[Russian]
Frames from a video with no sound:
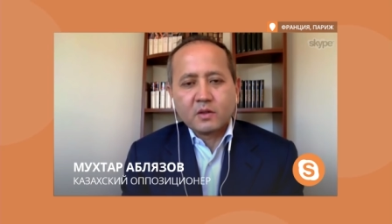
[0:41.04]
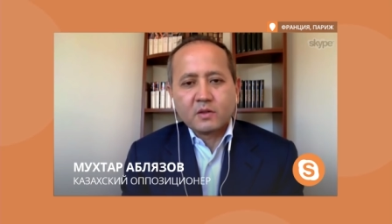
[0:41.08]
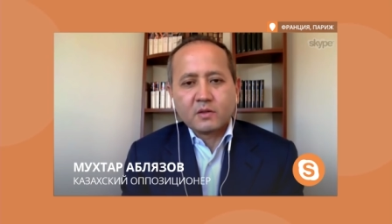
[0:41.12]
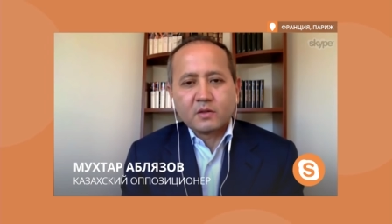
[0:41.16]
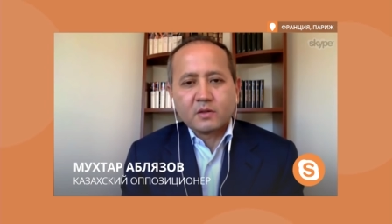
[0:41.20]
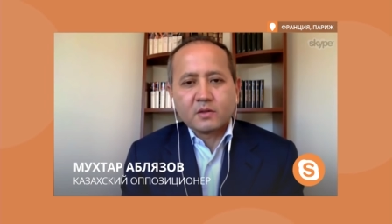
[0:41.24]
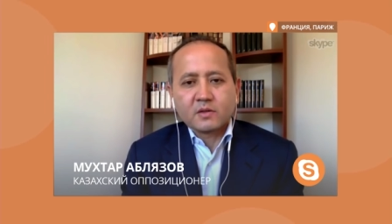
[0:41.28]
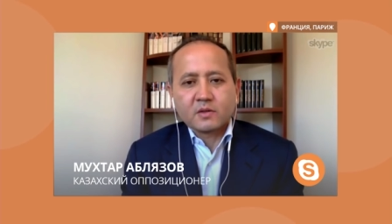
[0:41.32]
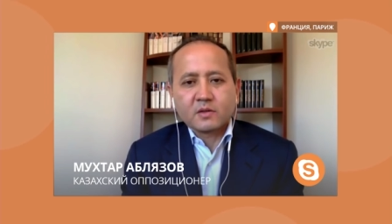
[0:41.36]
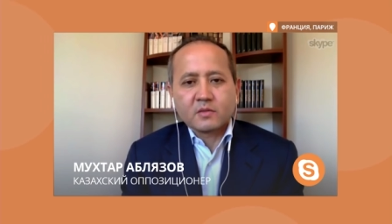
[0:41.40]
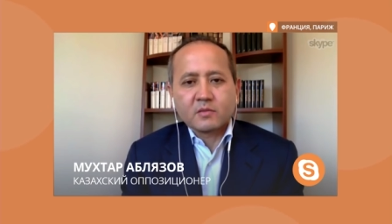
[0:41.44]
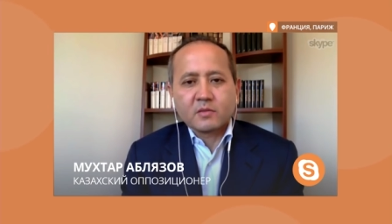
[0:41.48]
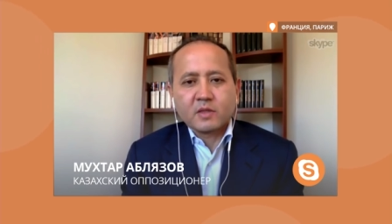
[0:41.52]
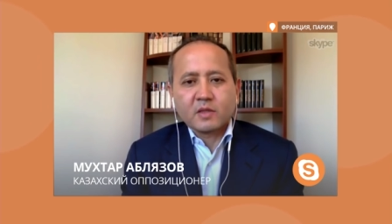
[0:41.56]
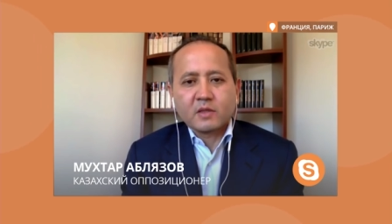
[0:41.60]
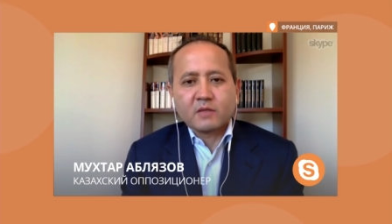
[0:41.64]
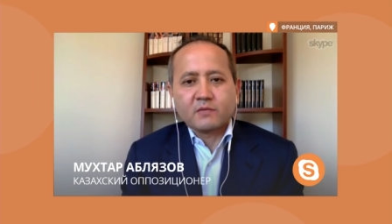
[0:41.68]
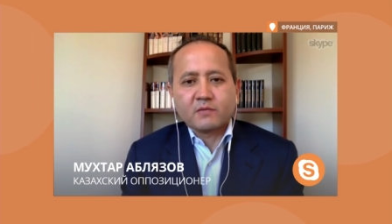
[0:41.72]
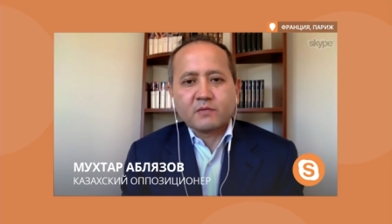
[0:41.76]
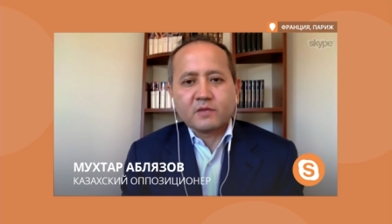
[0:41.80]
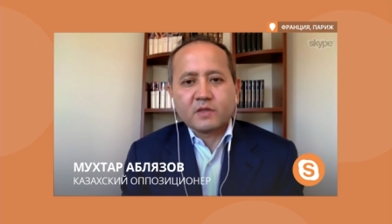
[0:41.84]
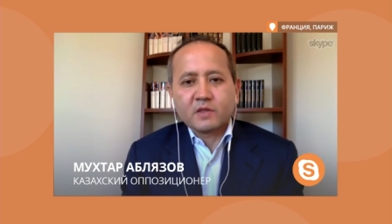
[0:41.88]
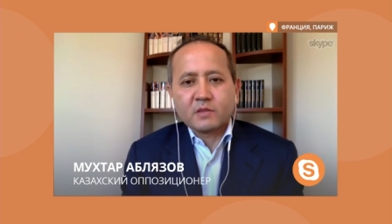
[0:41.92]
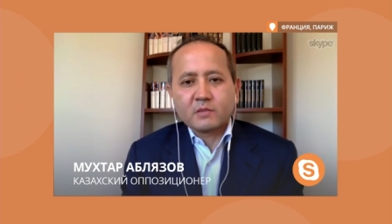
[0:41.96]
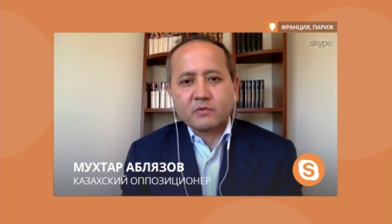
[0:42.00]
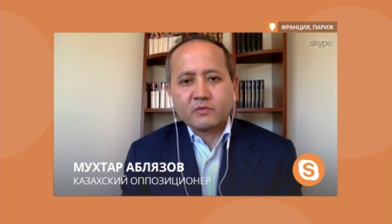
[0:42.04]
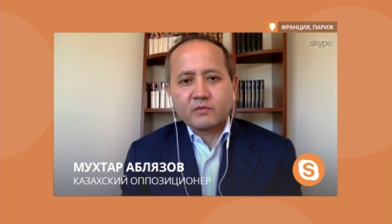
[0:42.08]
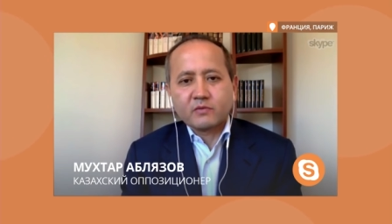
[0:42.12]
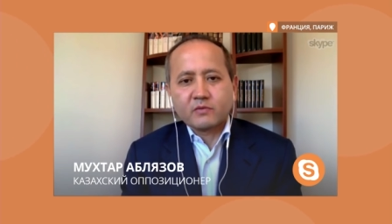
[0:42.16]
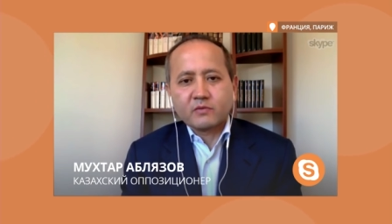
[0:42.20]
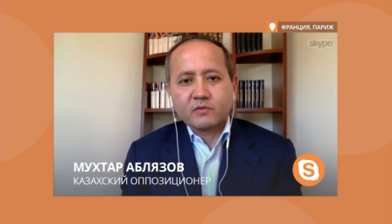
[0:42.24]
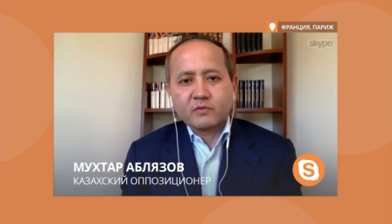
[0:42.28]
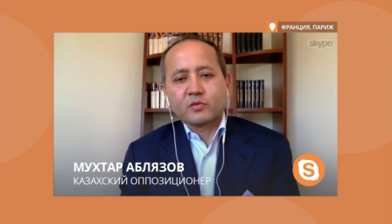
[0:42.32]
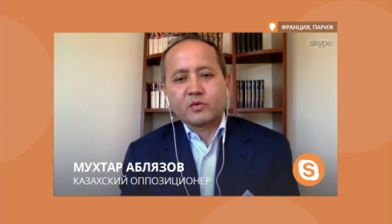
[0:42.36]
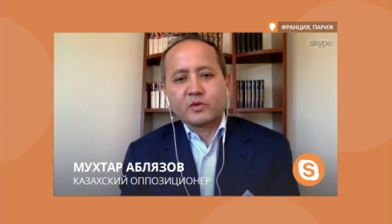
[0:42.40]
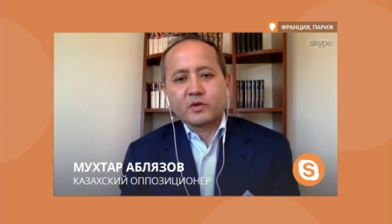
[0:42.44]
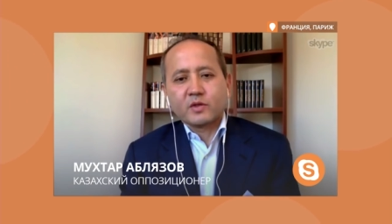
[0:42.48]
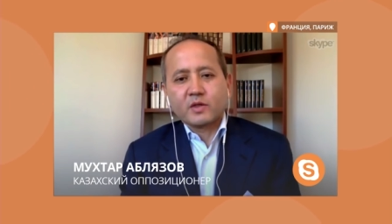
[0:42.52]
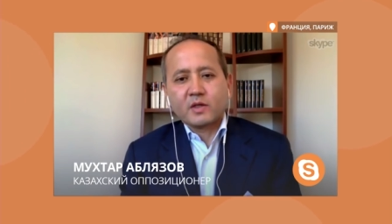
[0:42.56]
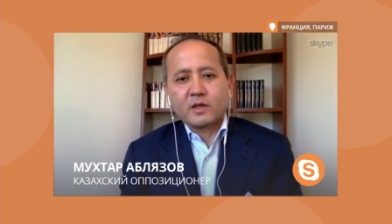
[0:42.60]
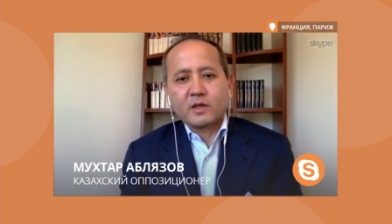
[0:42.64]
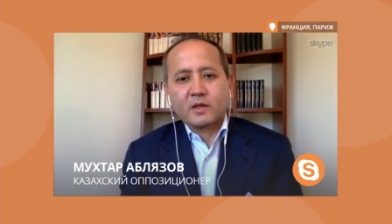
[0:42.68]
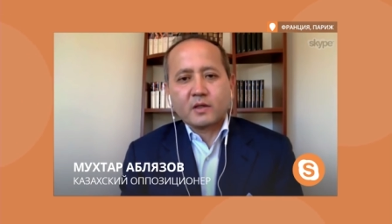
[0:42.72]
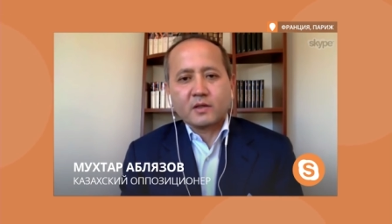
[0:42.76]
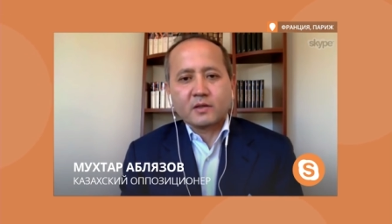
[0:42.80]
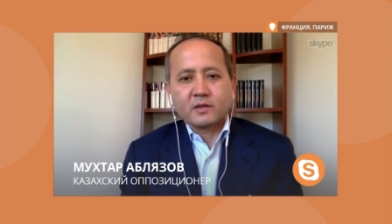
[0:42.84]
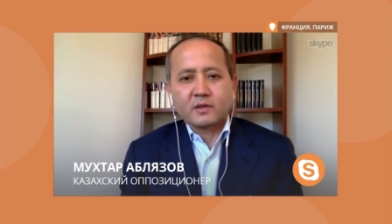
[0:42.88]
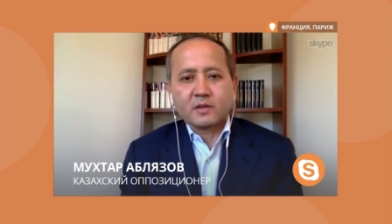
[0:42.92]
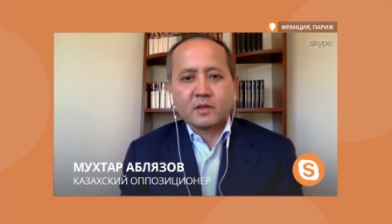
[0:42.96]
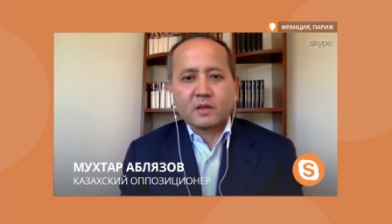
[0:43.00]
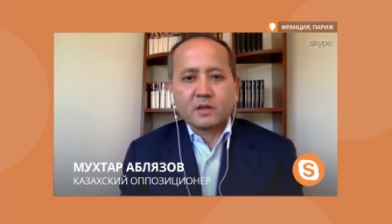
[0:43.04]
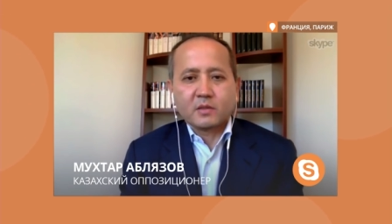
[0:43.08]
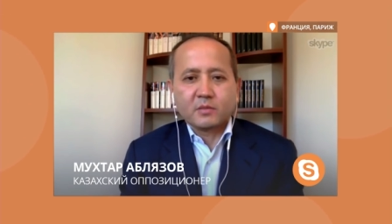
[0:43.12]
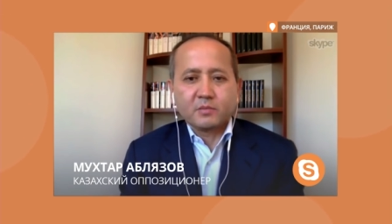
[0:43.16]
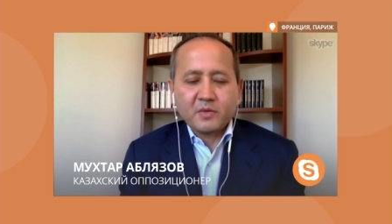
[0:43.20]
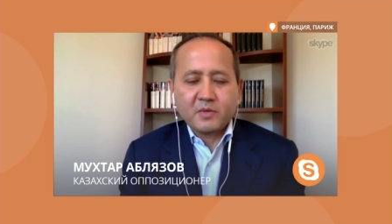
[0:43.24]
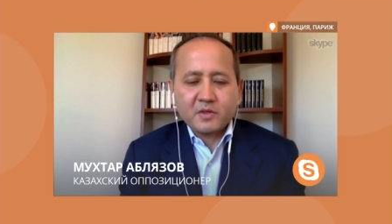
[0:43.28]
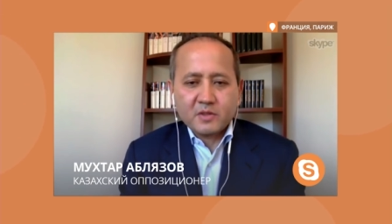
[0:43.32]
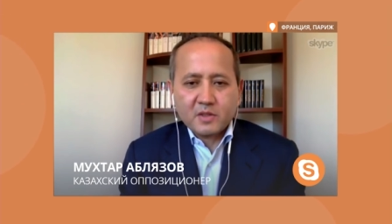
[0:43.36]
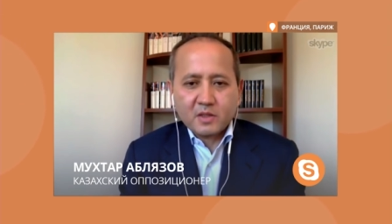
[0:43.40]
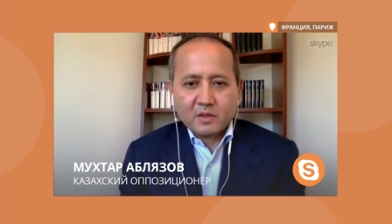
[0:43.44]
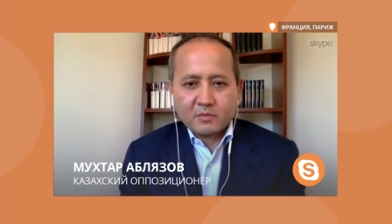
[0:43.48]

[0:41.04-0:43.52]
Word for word: Назарбаев требовал, чтобы я отдал